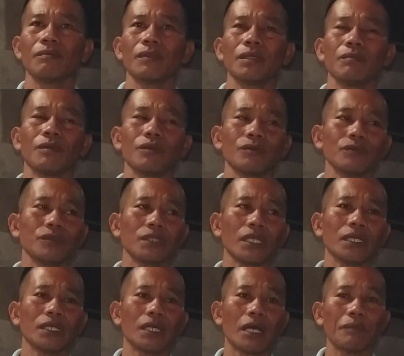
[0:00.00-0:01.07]
May marunong
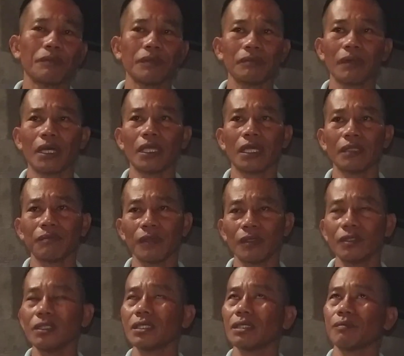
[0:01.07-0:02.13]
talagang kapitbahay, at meron
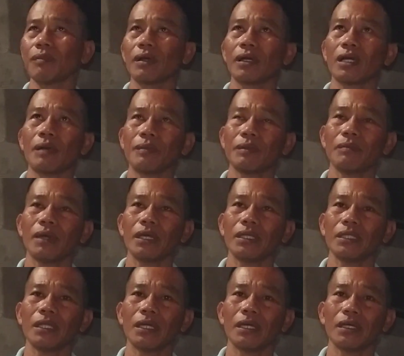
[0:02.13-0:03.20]
din kapitbahay
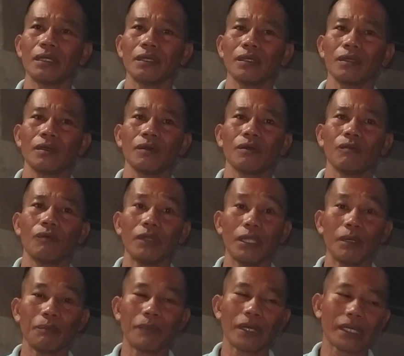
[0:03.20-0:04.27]
na
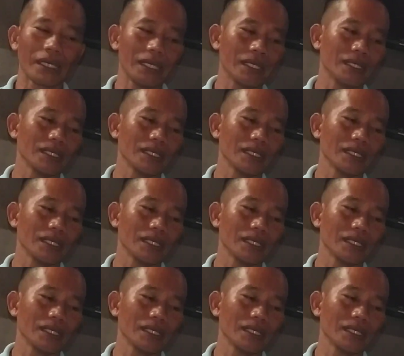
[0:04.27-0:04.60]
walang pake.